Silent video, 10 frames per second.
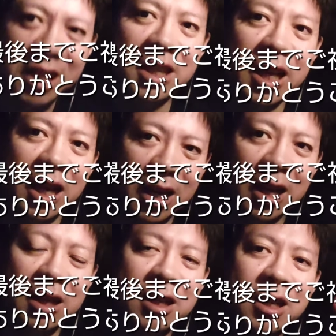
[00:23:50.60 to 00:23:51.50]
いねえんだか
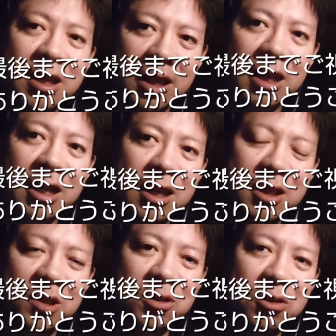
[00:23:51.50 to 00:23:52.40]
ら、ね。
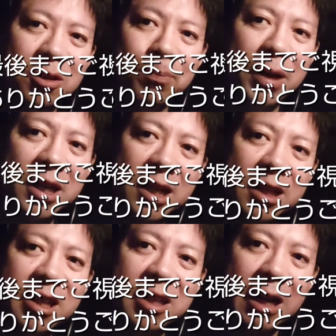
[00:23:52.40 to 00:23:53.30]
その、いっぱいか
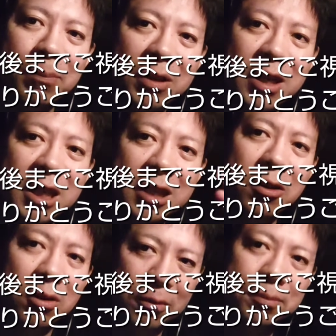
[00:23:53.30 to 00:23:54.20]
かったってアピールはいい
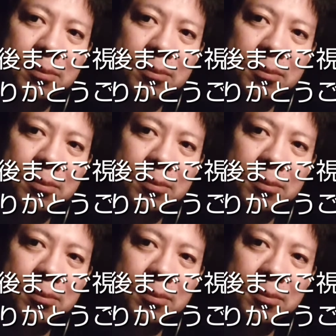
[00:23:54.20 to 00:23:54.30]
よ。